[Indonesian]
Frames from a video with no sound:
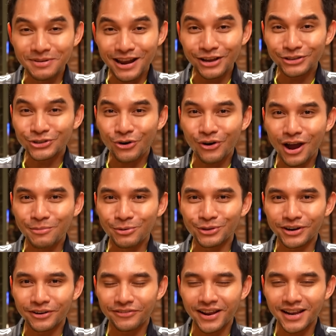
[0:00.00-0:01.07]
bilang cowok nggak
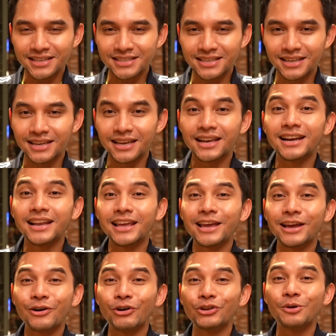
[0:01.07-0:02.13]
butuh referensi? Nih,
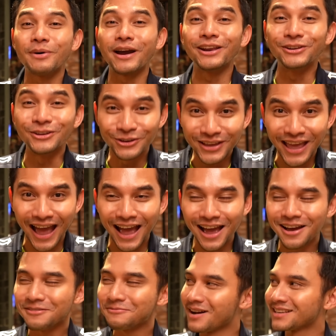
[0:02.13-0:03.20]
gue nyobain dulu ya.
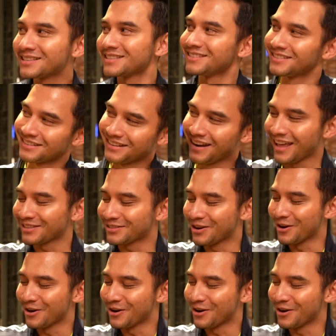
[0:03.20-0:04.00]
Mas, let's